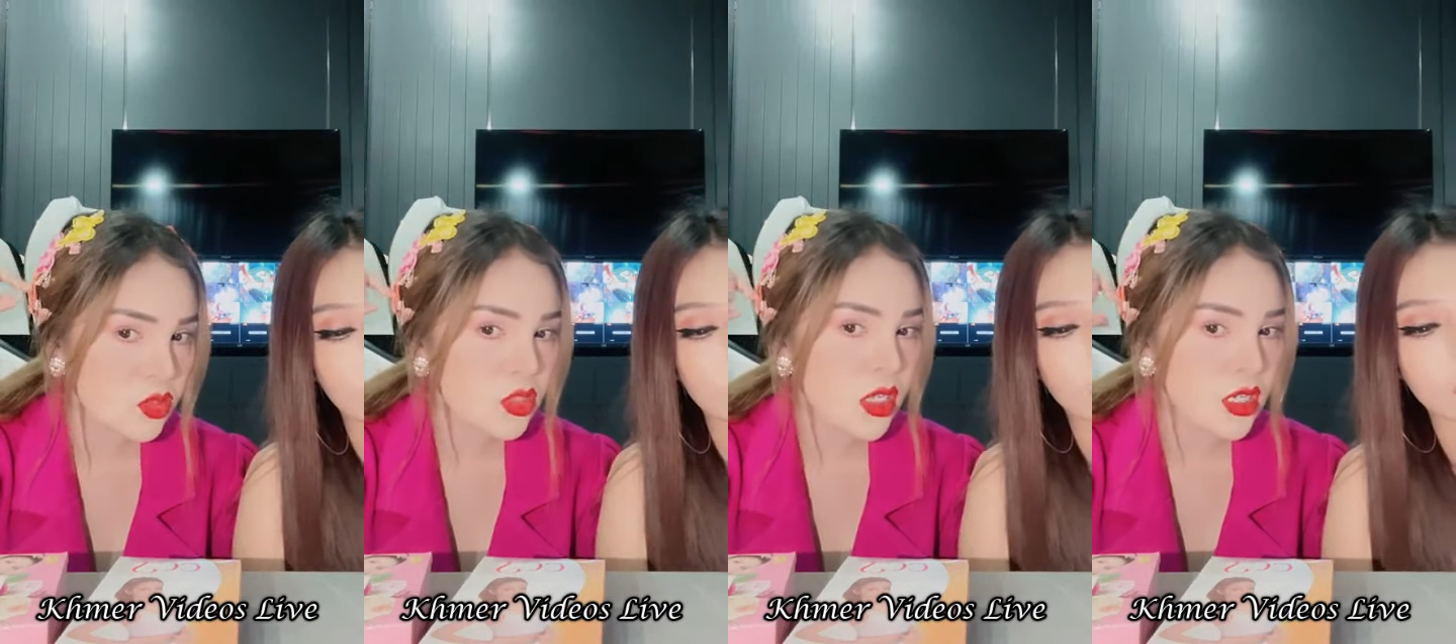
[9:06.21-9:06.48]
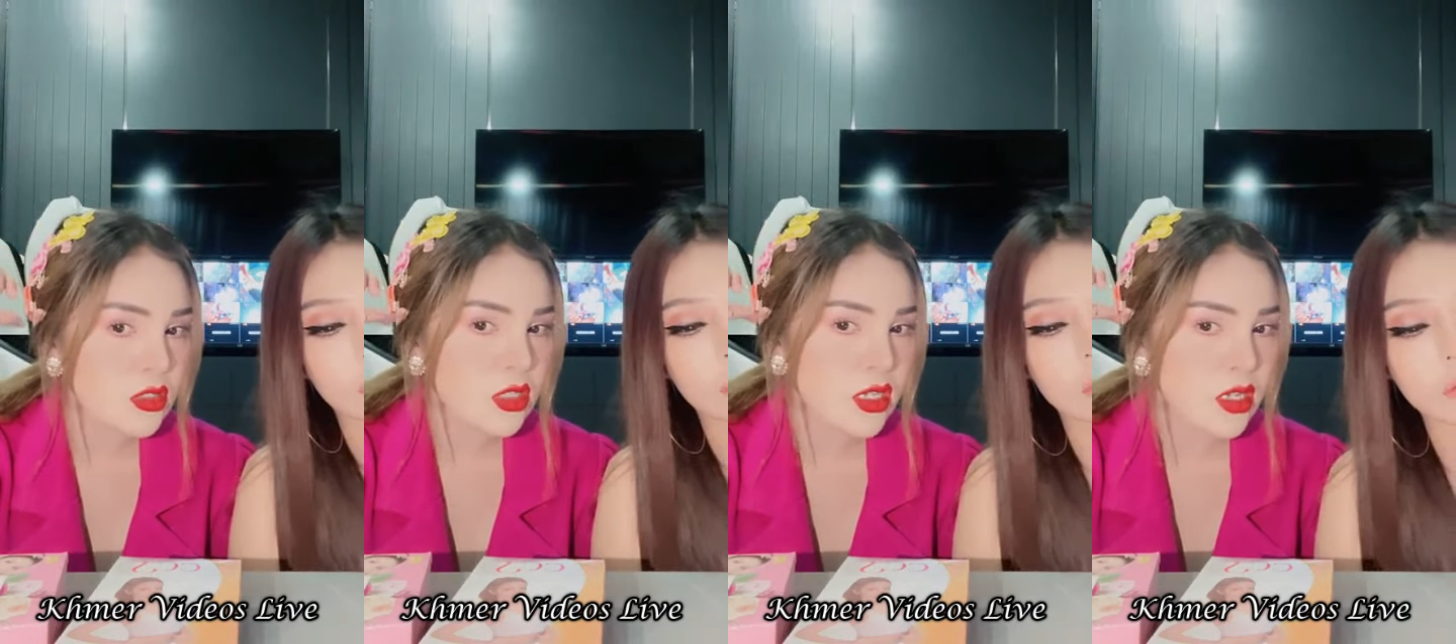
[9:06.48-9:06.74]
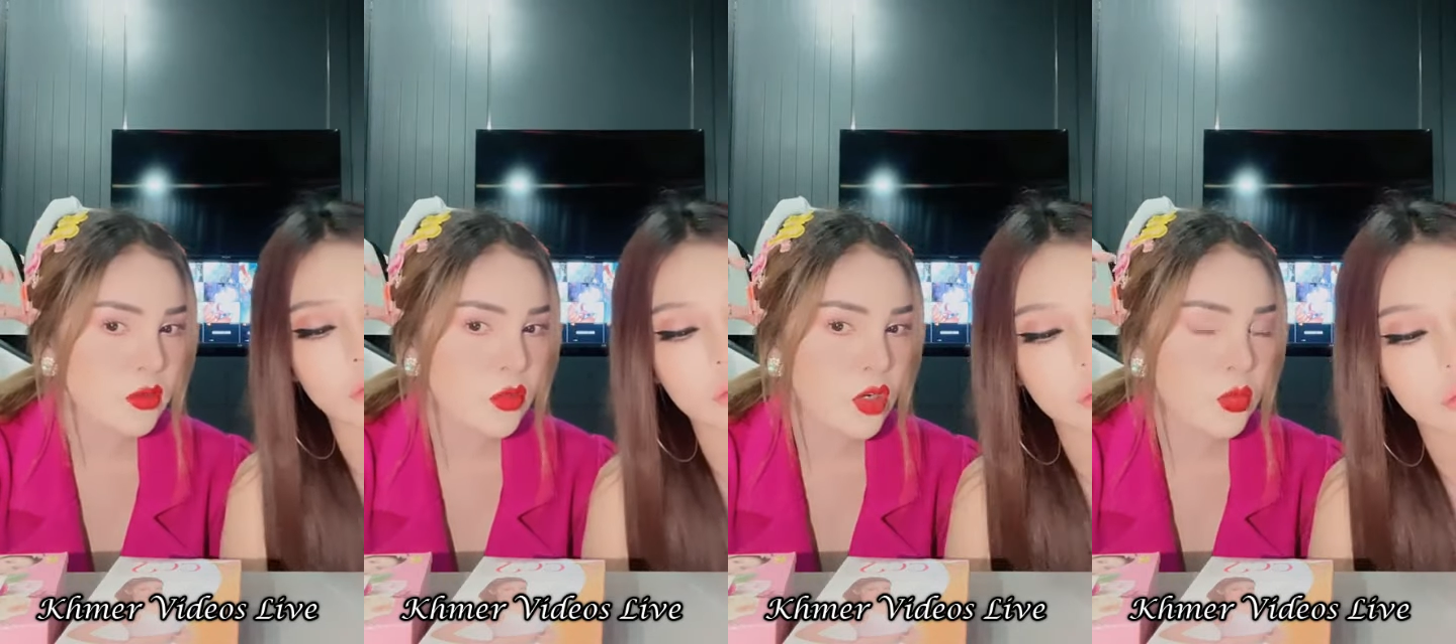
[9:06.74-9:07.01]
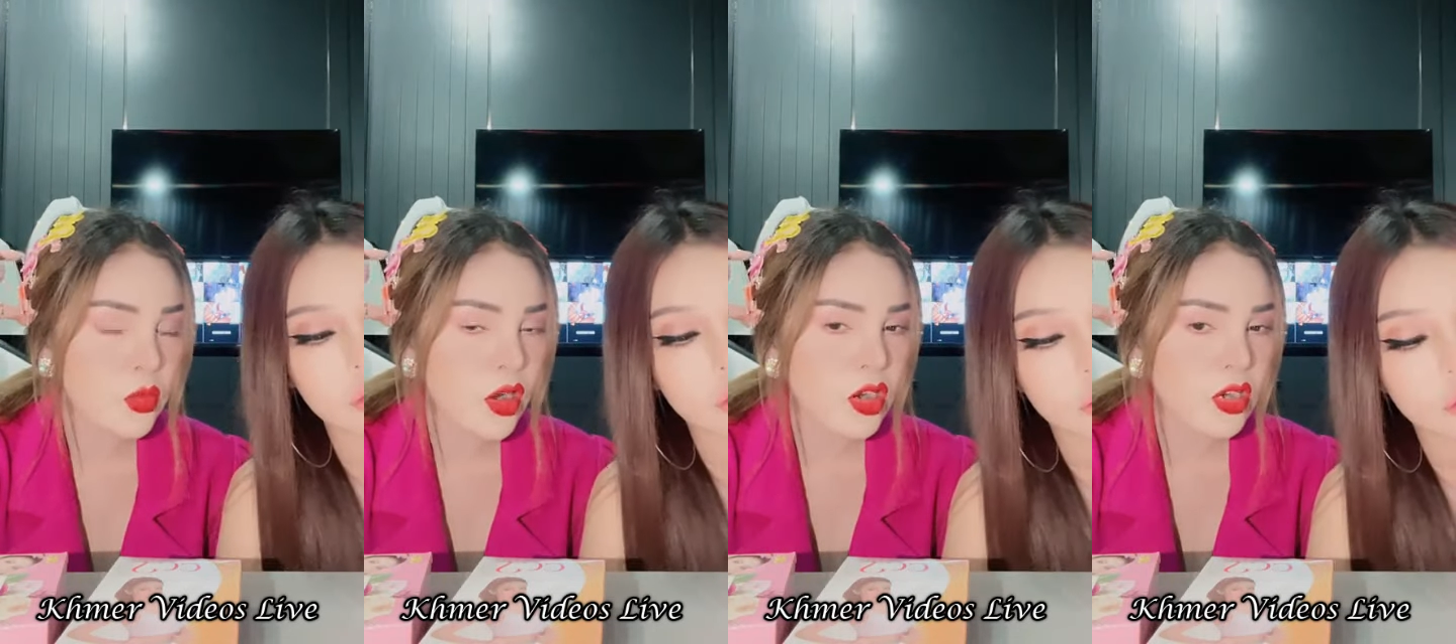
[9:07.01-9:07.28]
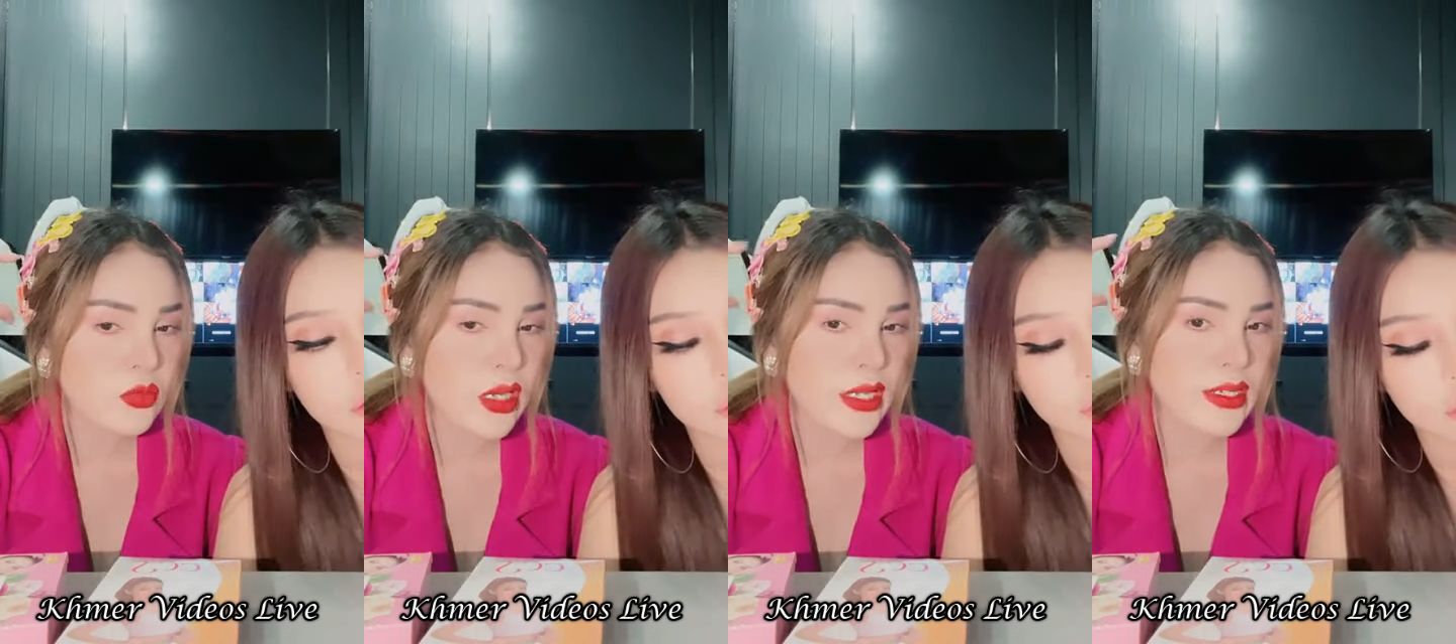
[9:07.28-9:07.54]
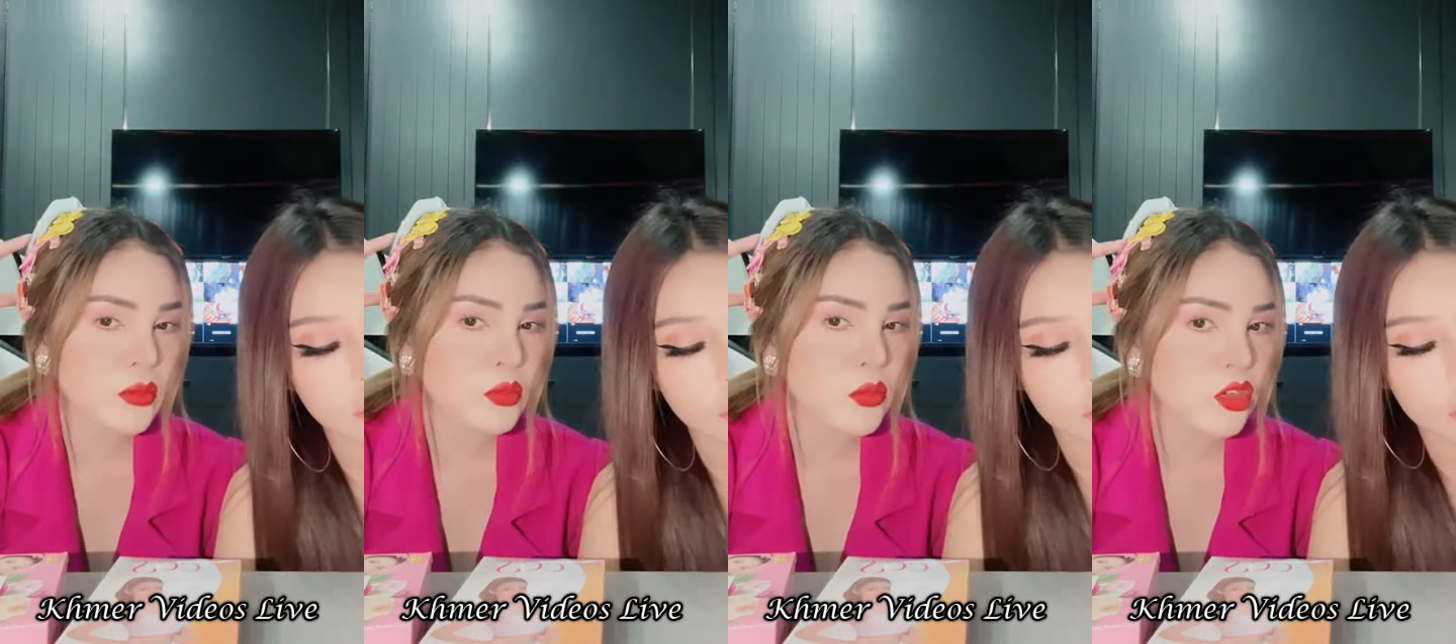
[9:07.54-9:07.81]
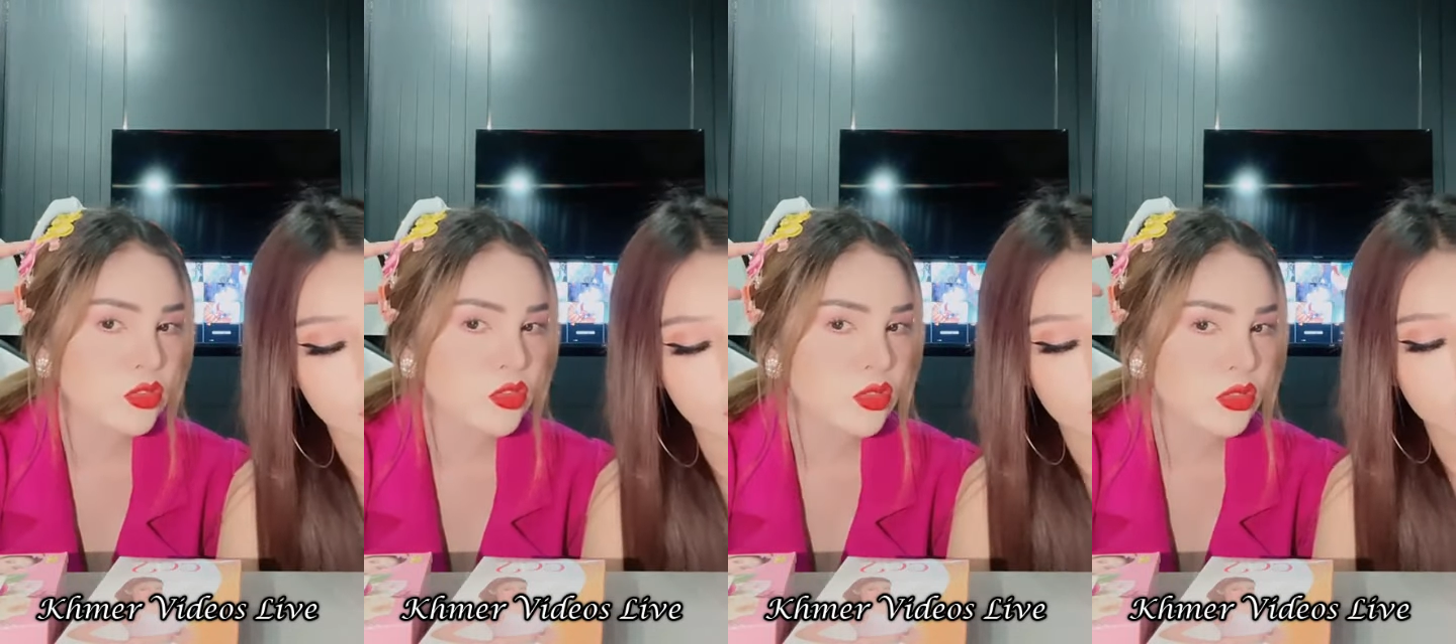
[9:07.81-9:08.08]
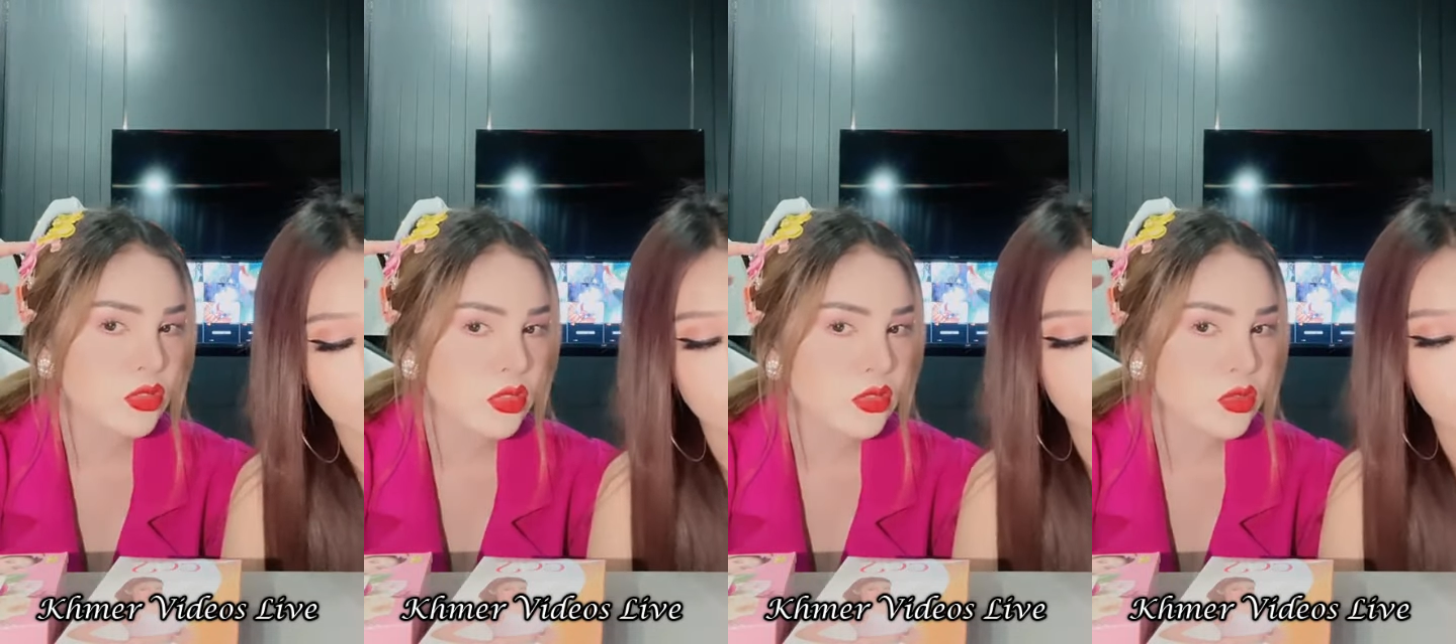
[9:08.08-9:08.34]
chui ai tình nắng bóng phong bạn nặt bóng
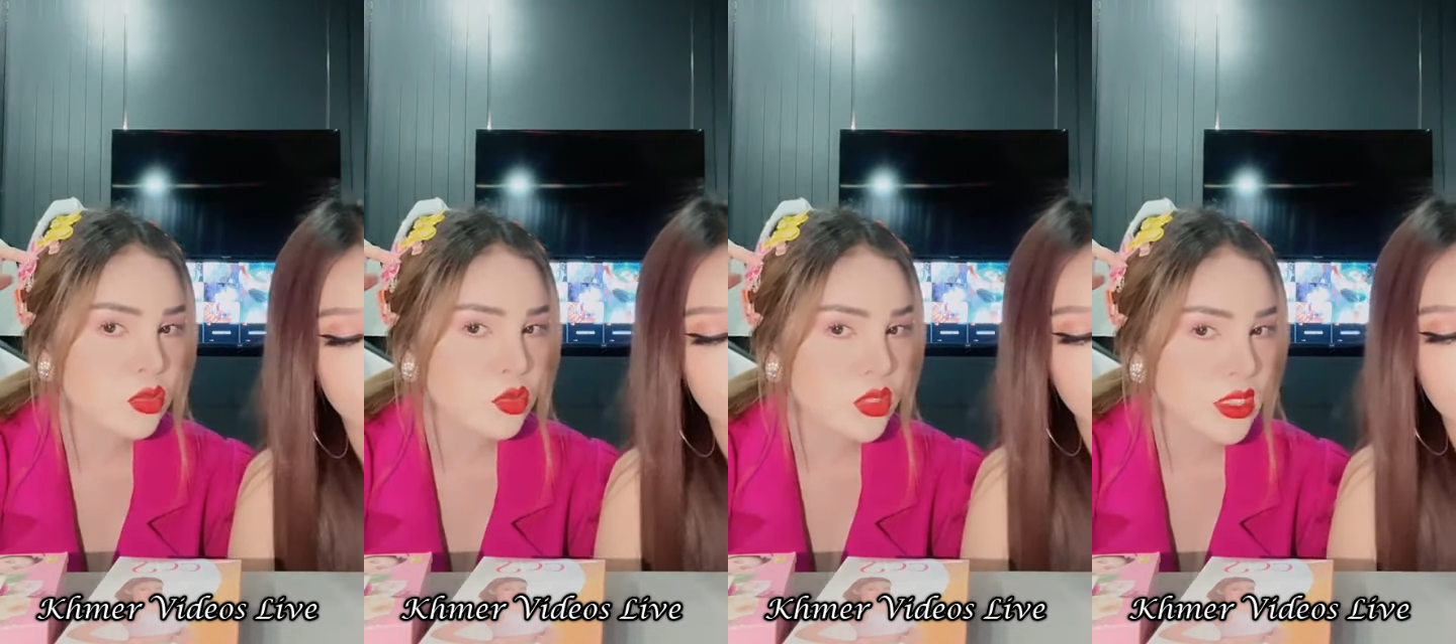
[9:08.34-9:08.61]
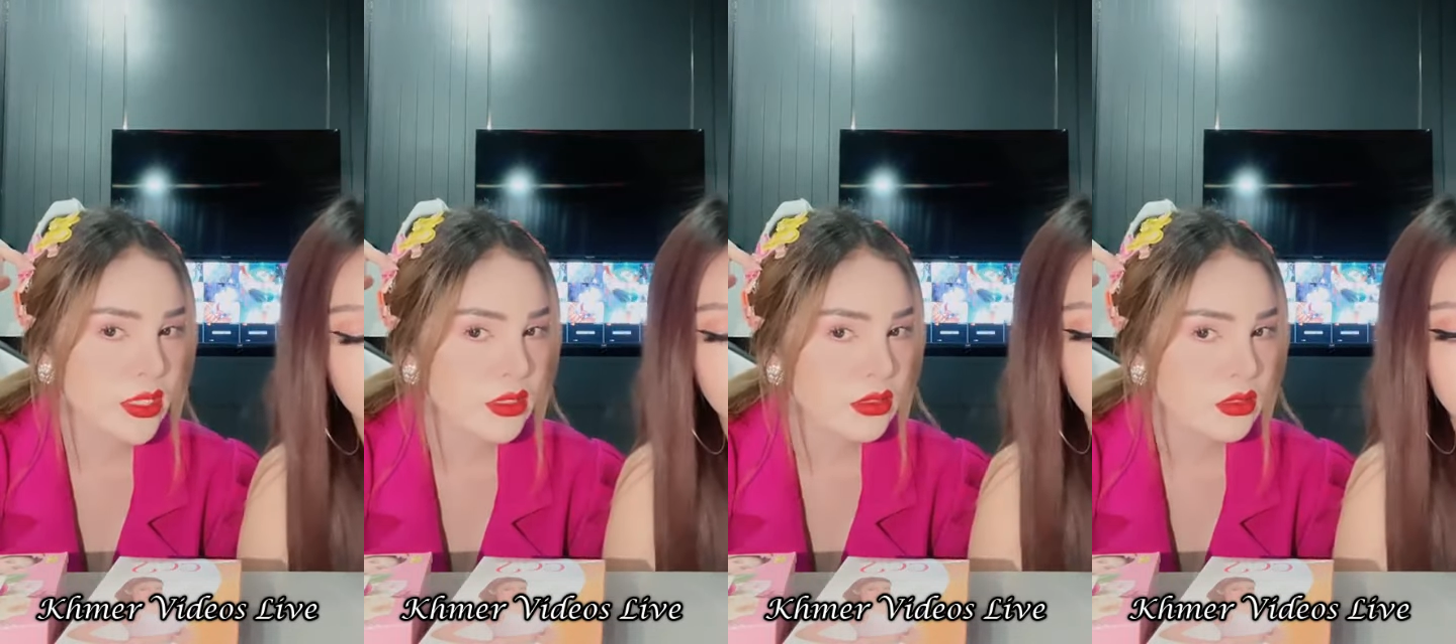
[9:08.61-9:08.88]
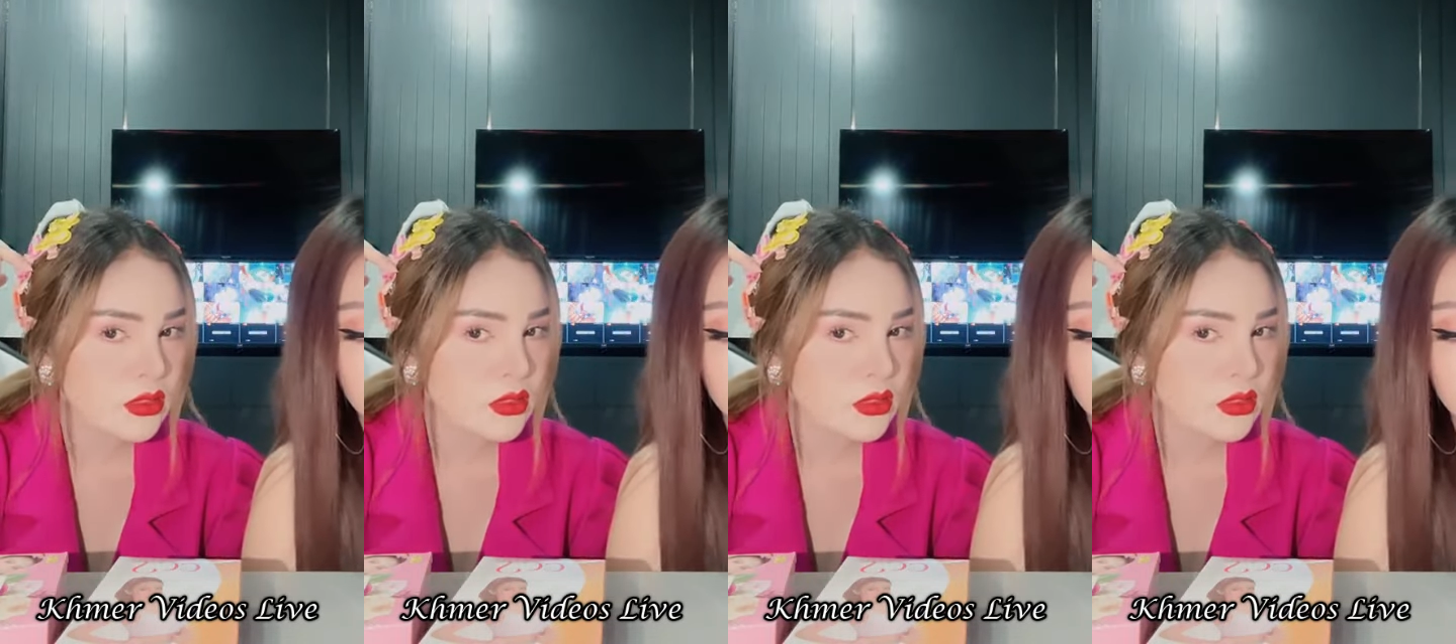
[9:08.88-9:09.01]
chân rong cúa này